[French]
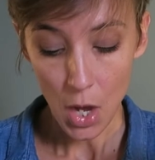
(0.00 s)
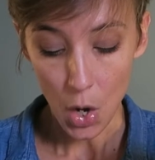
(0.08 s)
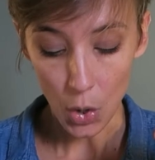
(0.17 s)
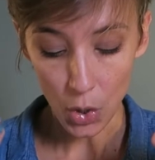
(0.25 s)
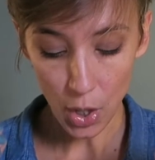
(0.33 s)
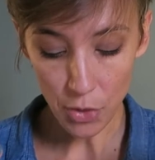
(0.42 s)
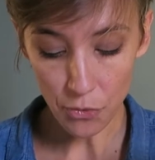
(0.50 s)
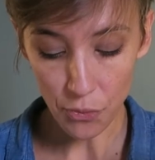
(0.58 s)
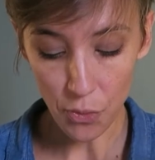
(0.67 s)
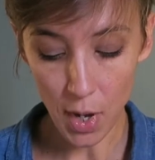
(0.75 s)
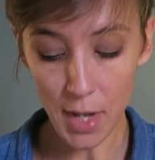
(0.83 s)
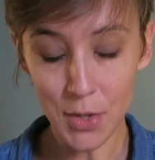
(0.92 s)
Encore une
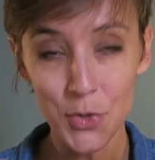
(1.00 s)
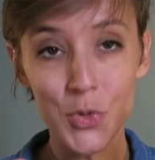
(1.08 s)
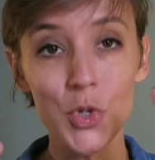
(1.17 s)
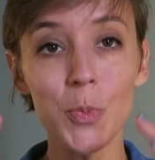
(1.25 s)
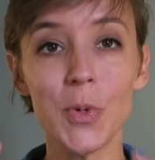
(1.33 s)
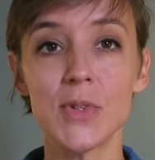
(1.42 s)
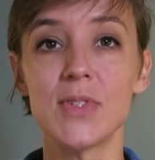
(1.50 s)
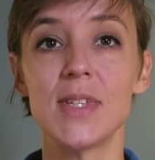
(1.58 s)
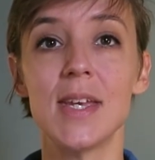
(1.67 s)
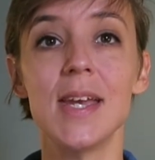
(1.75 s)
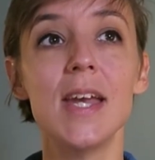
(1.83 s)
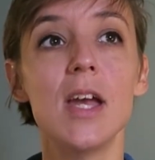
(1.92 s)
fois, nos
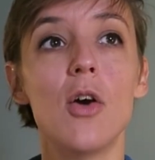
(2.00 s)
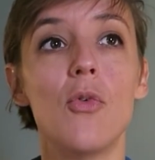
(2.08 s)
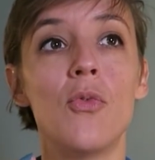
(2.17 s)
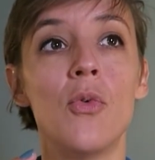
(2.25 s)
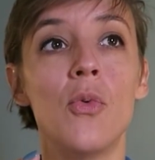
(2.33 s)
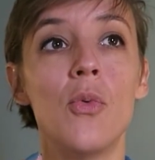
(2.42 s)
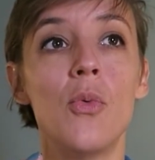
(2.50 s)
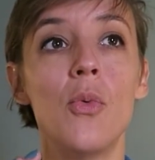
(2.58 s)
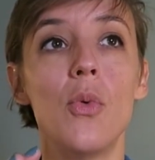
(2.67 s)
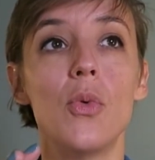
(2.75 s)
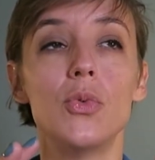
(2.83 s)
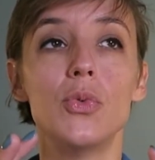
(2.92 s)
pensées
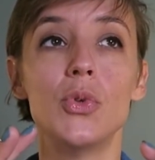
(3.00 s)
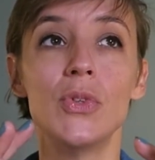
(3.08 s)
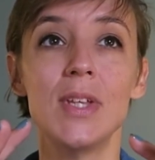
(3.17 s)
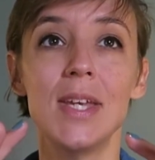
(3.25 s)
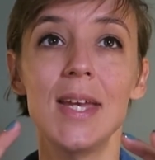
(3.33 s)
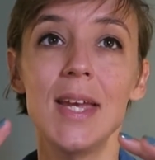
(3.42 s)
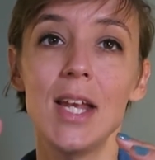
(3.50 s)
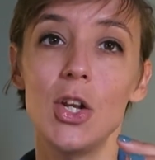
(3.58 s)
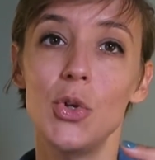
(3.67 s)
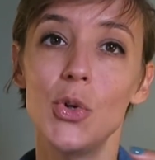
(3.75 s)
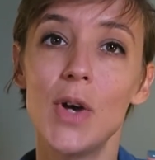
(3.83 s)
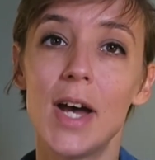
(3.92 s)
vont donner
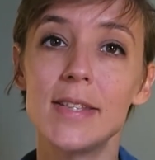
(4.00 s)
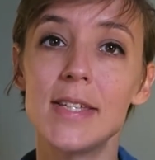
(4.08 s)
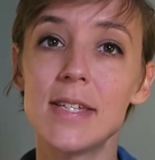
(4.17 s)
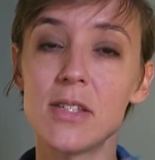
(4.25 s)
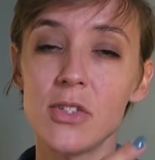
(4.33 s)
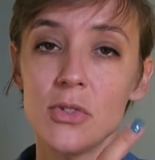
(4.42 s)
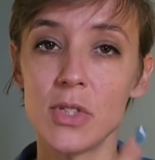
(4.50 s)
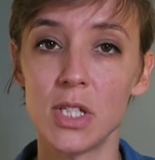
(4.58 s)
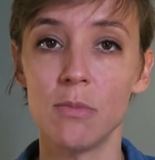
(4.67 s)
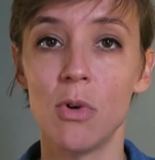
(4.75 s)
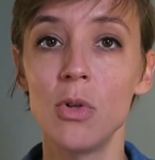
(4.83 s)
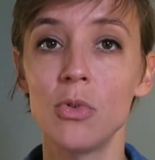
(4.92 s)
lieu à des
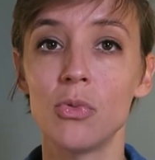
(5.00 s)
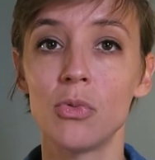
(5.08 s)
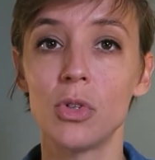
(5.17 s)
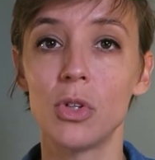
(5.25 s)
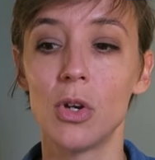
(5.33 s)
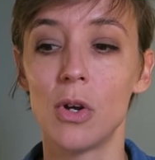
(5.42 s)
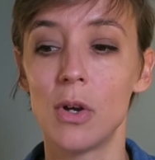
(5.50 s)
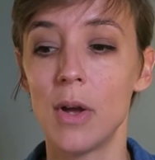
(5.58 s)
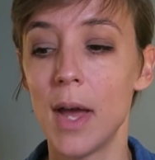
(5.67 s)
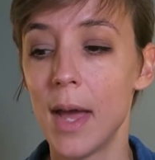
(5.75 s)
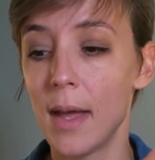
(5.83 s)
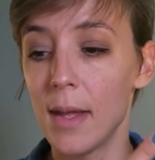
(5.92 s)
sentiments. Donc, euh,
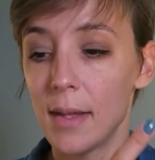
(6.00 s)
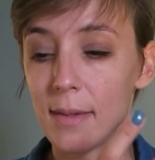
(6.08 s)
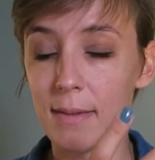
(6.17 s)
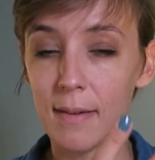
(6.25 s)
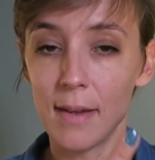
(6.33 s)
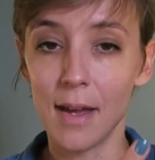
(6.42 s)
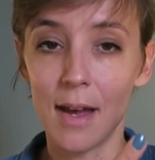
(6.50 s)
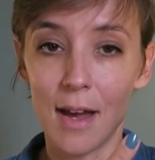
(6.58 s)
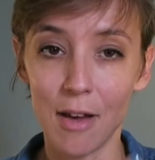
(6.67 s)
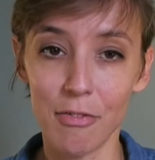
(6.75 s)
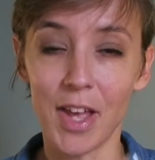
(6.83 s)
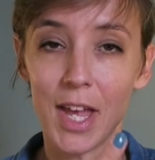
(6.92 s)
T.
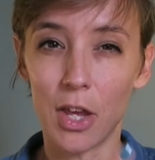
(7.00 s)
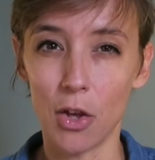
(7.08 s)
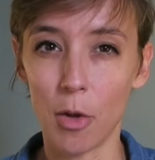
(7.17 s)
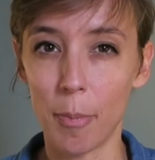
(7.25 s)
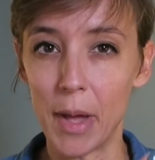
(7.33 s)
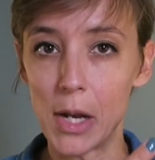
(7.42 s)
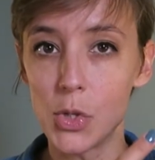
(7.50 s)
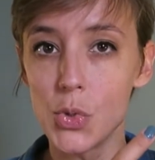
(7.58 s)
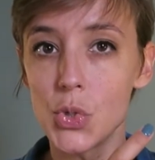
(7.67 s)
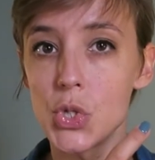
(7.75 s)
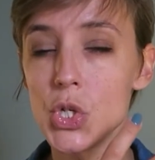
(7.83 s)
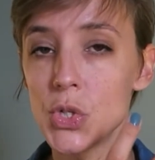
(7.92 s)
Harv Eker parle
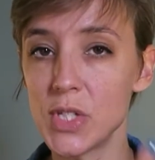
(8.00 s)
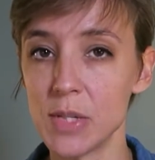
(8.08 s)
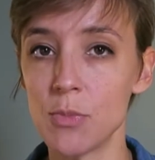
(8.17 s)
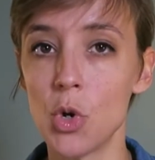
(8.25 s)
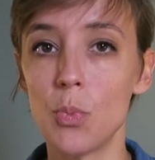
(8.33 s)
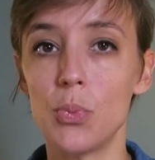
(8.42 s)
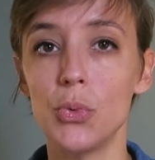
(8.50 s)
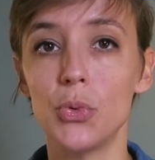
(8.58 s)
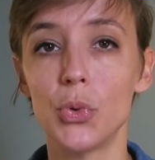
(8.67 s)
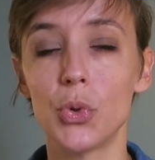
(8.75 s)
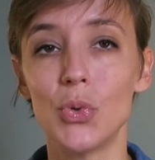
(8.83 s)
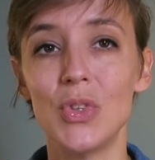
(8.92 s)
de sentiments
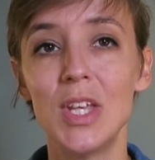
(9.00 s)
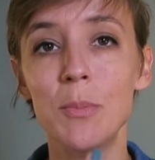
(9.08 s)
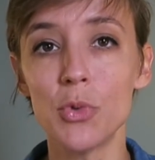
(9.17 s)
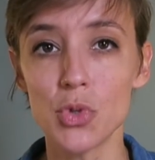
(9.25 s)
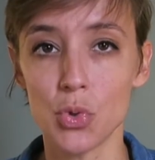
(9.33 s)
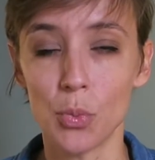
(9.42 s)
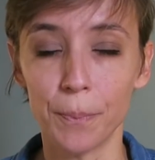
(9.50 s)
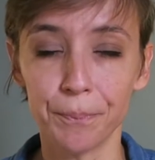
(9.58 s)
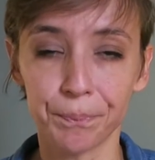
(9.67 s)
plutôt que d'émotions.